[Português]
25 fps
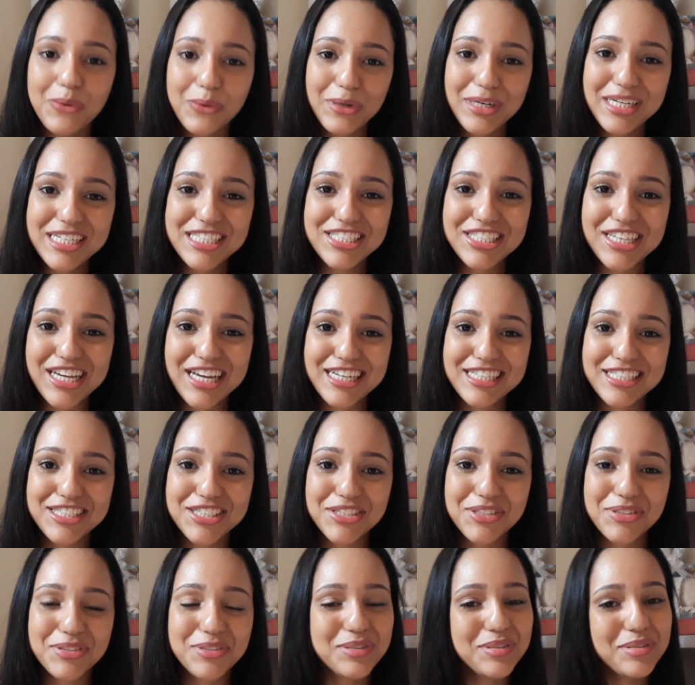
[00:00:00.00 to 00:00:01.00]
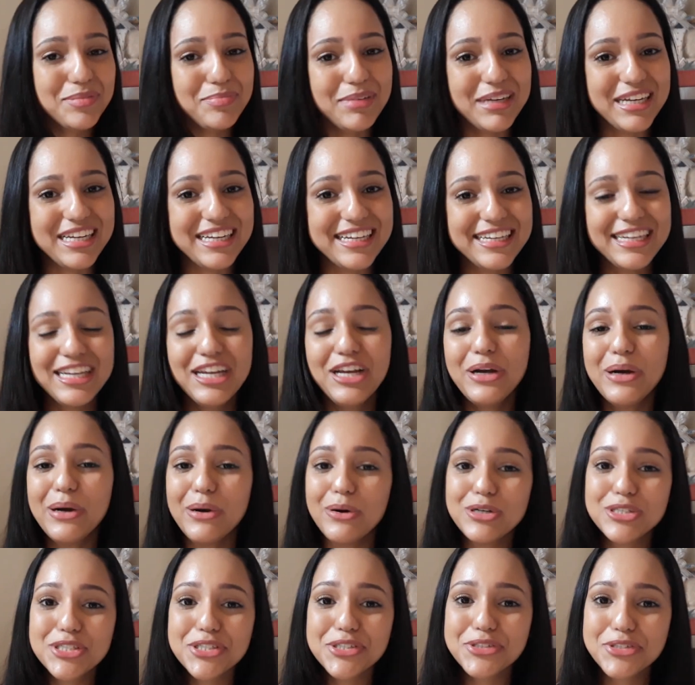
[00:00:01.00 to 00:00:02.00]
Oi gente, tudo bem?
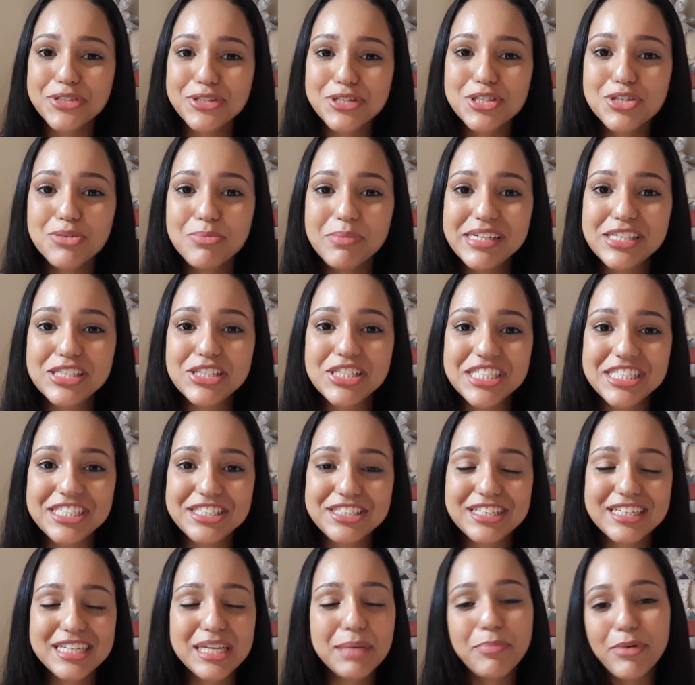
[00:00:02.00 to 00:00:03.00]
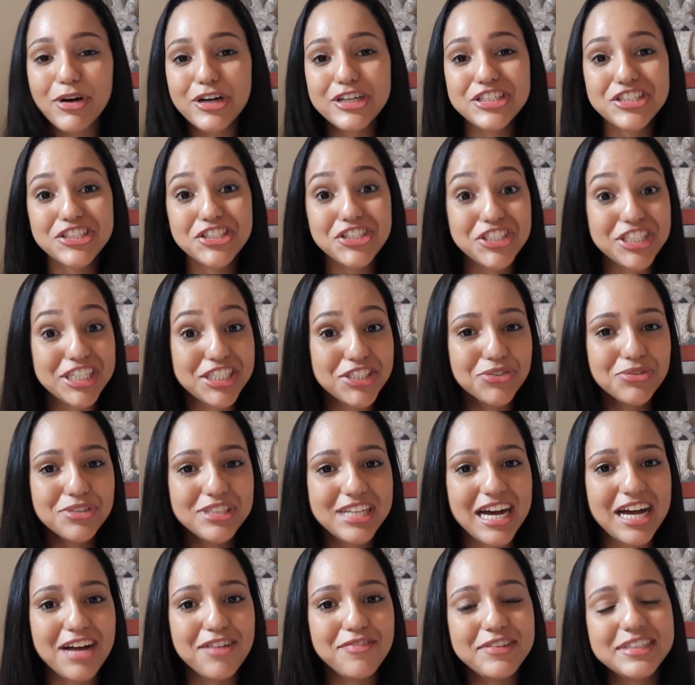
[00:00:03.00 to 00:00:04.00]
Hoje eu trouxe uma dica que pode te
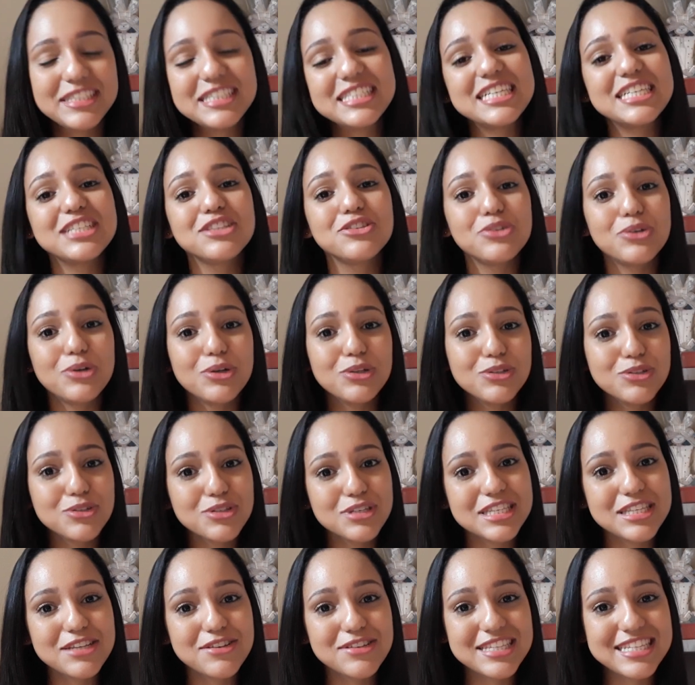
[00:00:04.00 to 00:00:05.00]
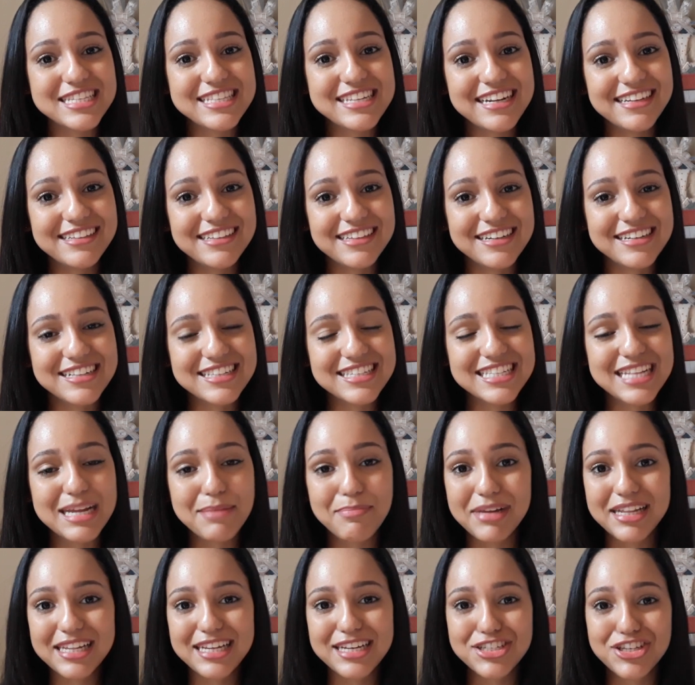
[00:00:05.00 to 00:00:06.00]
ajudar a vender todos os seus hidratantes da
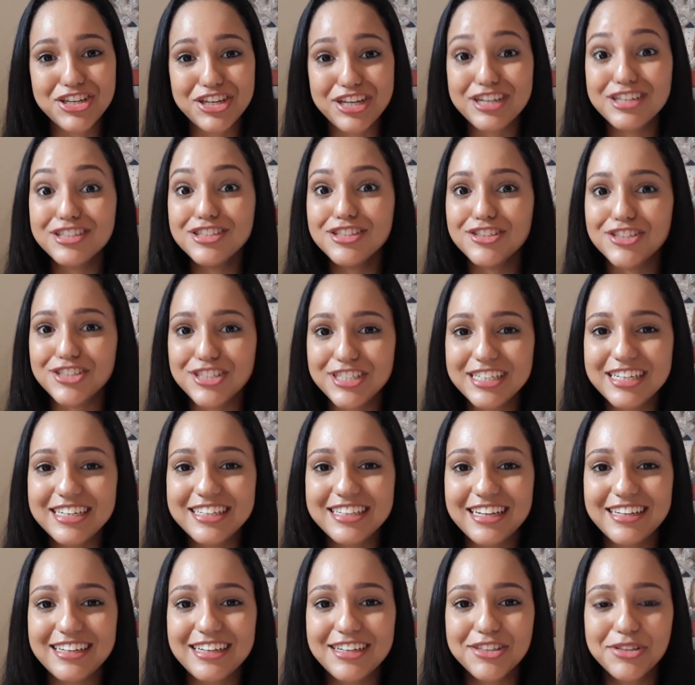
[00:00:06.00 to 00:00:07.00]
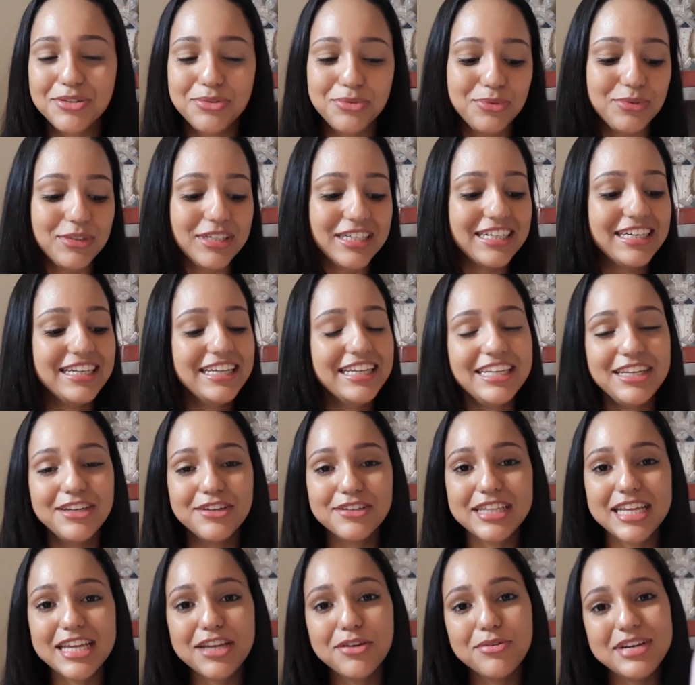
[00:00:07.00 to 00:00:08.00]
embalagem antiga da Natura.
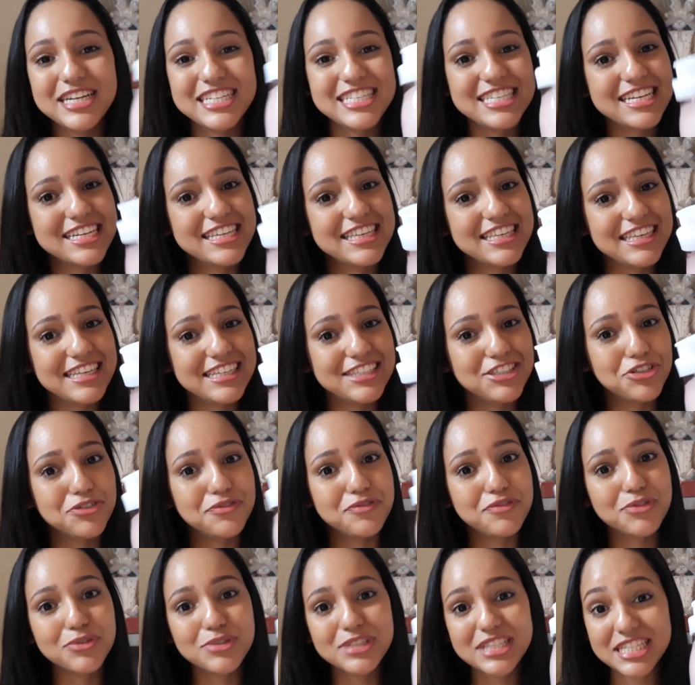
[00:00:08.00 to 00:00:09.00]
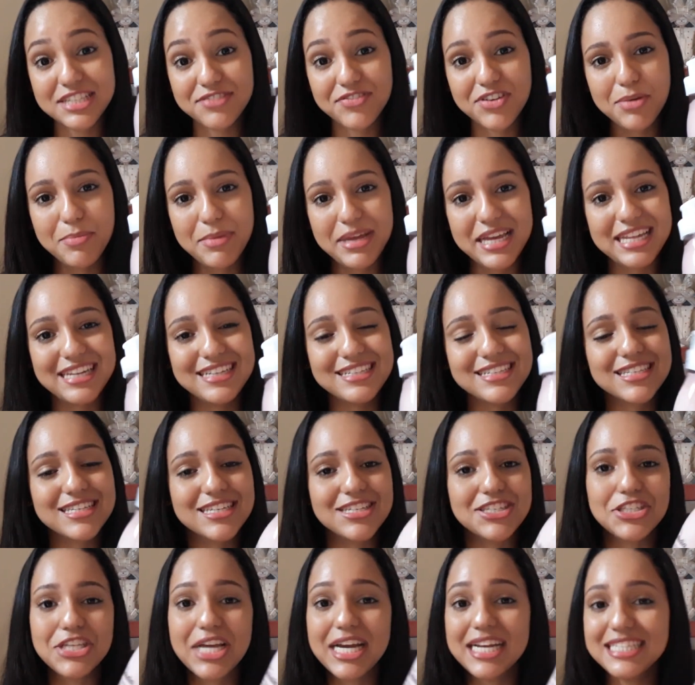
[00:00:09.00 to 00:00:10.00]
Eu tenho esse aqui de frutas vermelhas
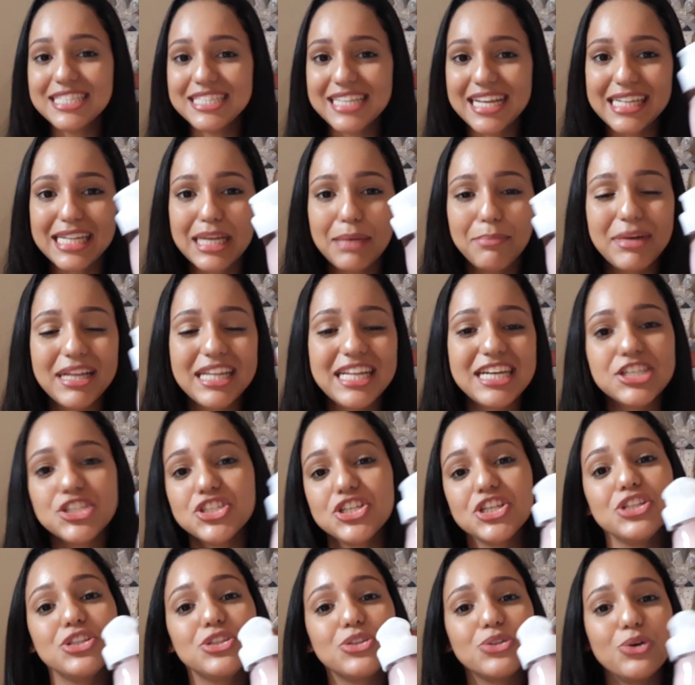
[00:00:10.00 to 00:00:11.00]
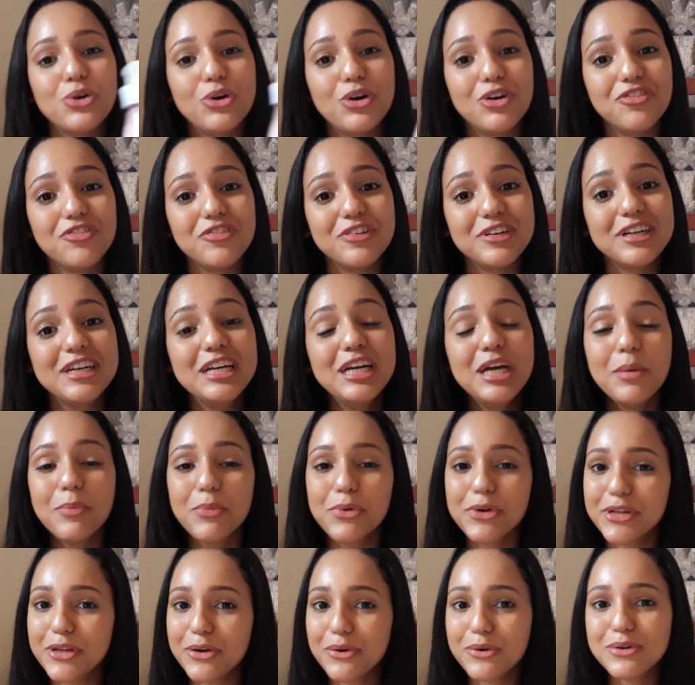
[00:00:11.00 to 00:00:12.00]
que já está na embalagem nova,
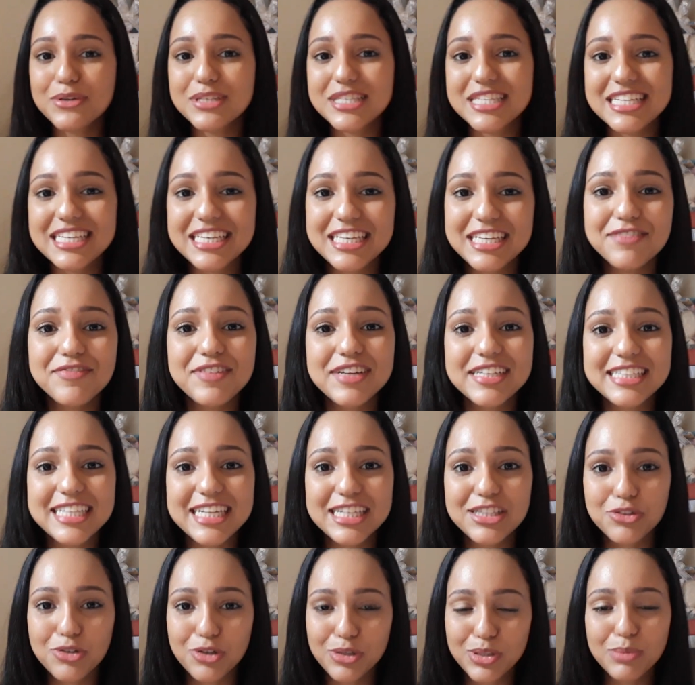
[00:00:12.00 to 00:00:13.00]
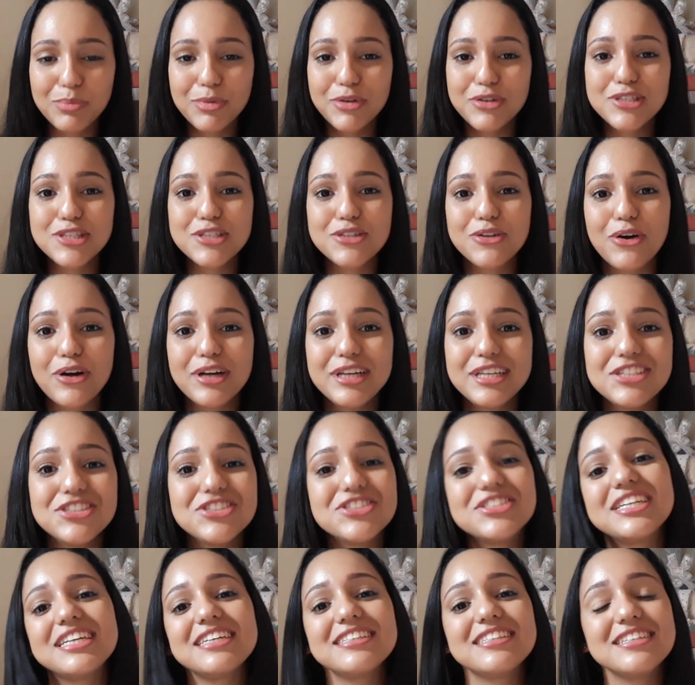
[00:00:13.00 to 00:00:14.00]
porque eu consegui vender todo o meu estoque de
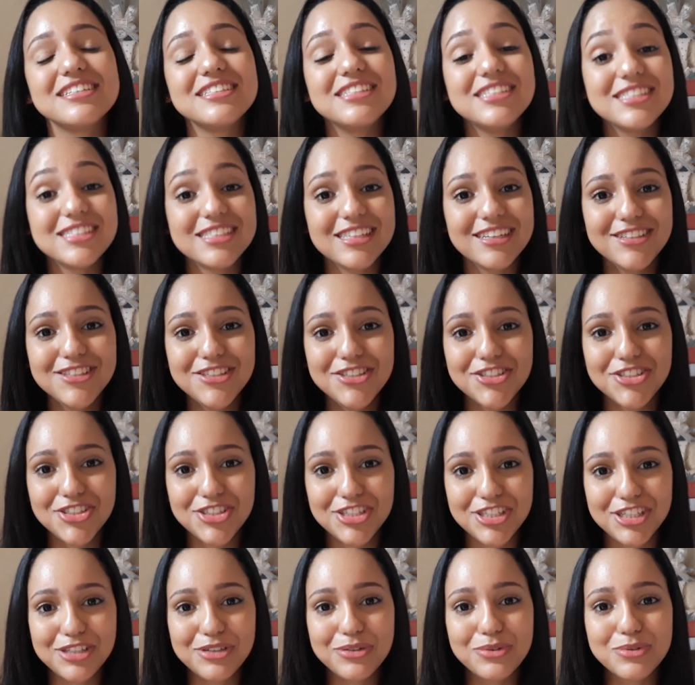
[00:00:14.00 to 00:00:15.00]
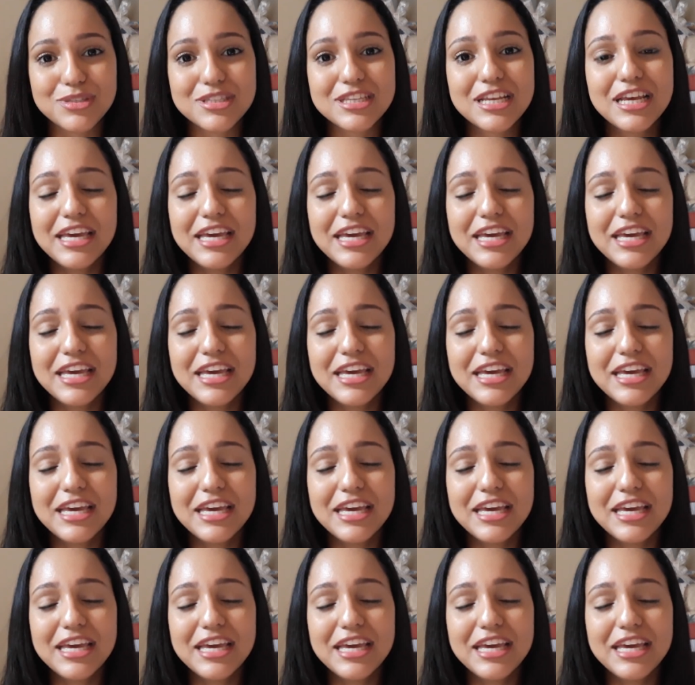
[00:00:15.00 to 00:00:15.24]
hidratantes antigos.